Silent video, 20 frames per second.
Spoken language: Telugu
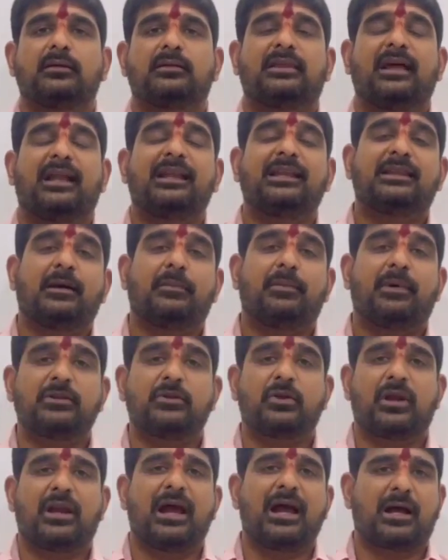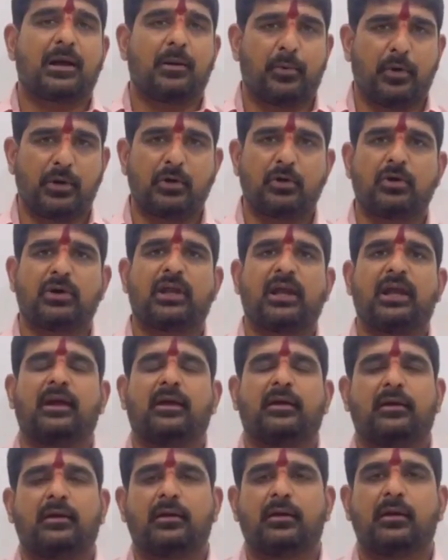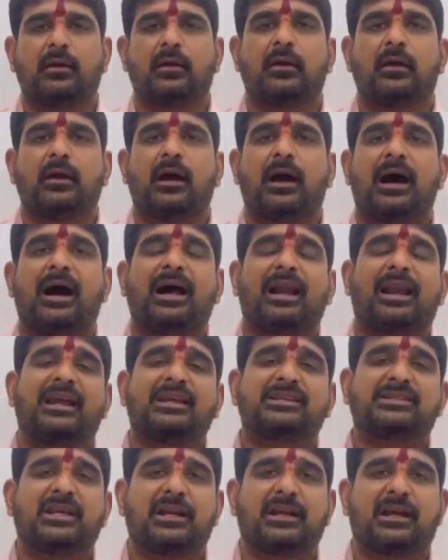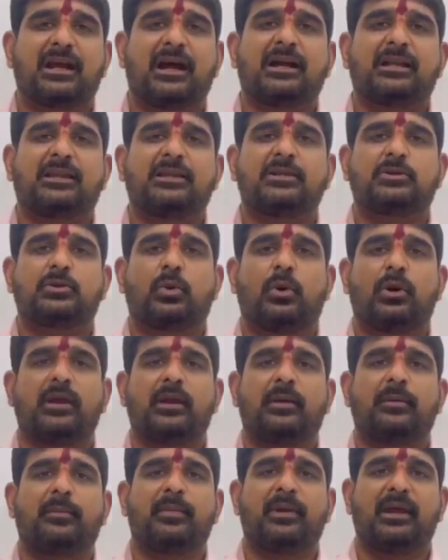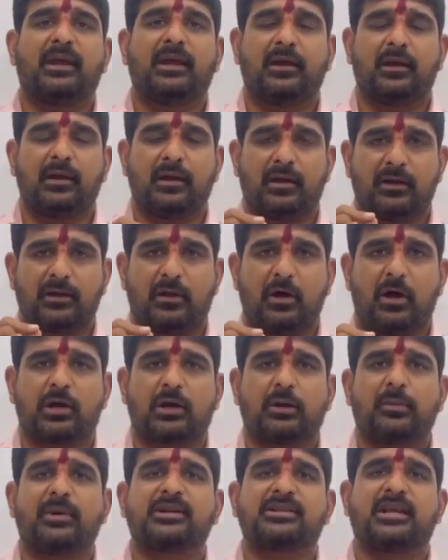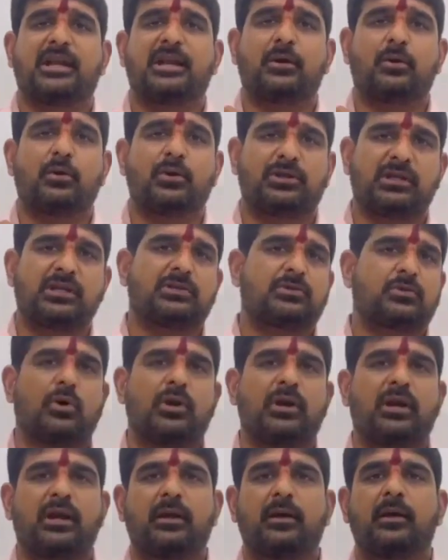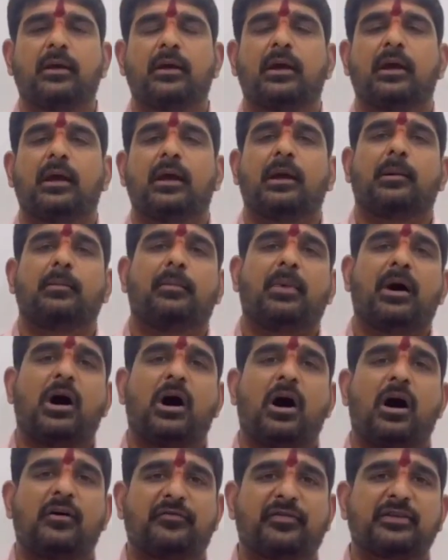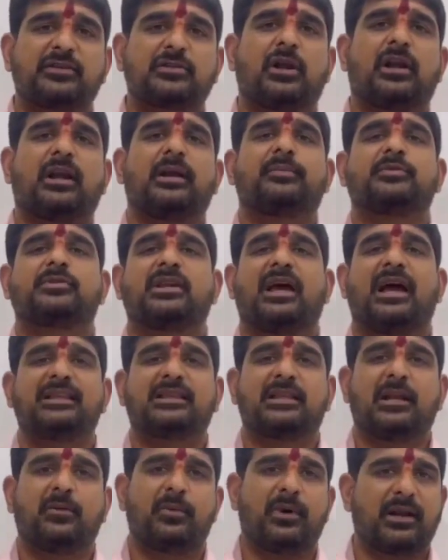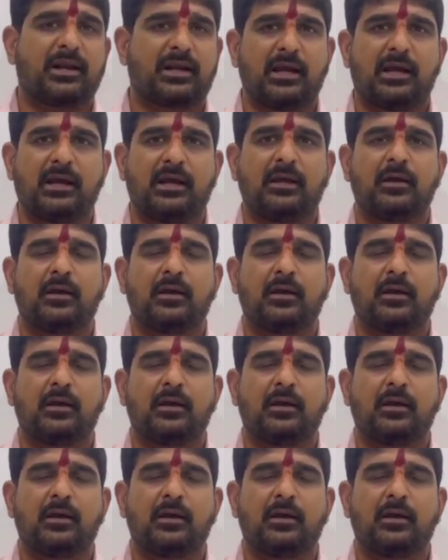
దళిత బంధు రాకపోయి ఉంటే ఆ రేషన్ కార్డు తీసుకొని మీ డాక్యుమెంట్స్ అన్నీ కూడా తీసుకొని మా ఆఫీస్లో రేపు సాయంత్రం వరకు